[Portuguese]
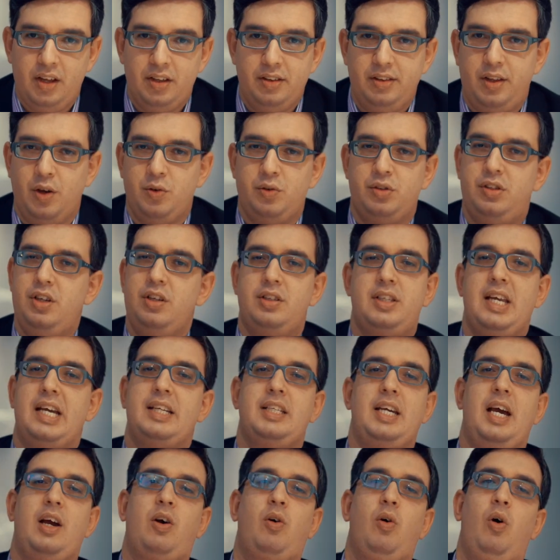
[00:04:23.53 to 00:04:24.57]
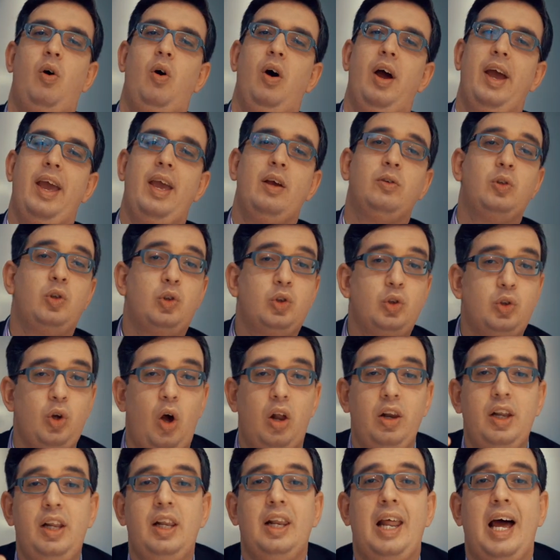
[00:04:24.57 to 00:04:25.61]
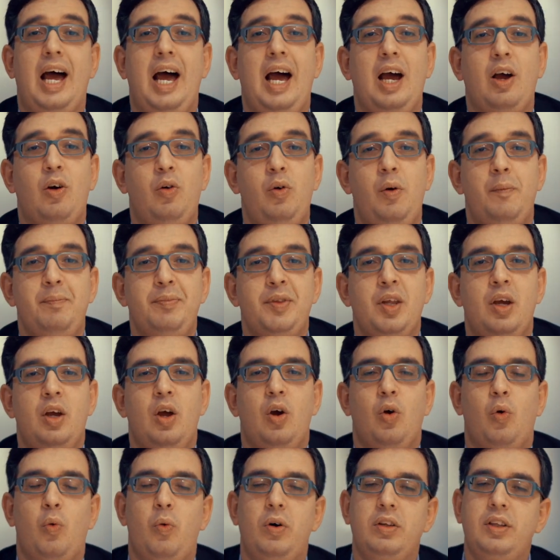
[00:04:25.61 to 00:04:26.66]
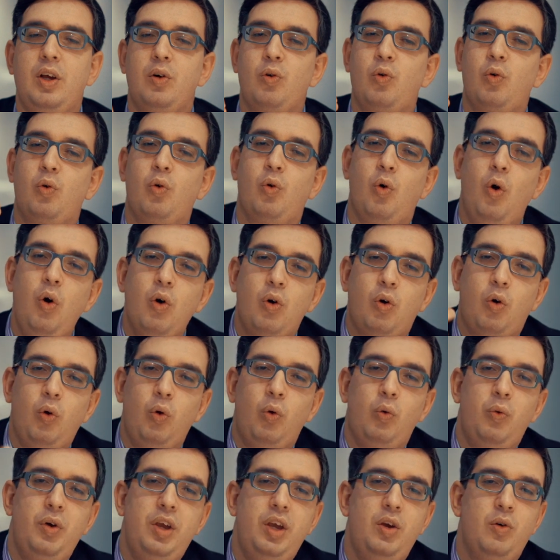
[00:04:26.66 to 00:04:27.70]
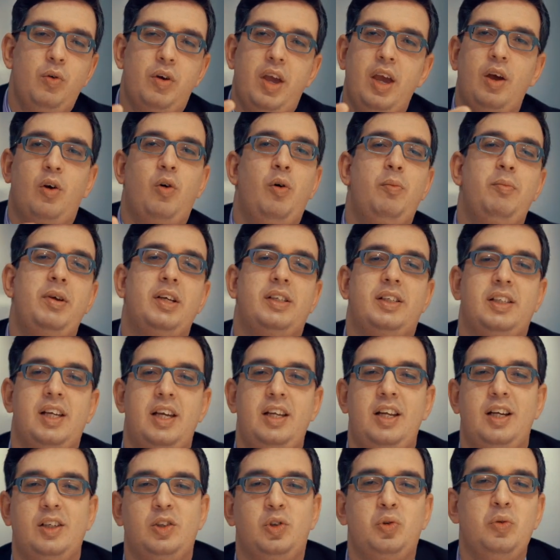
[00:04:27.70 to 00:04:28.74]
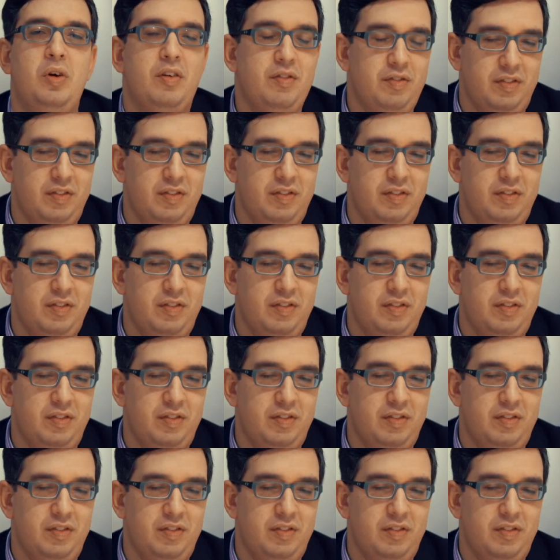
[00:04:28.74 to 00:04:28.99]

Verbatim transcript: Deus disse a Jacó: Eu só lhe largo quando eu concluí o que comecei na sua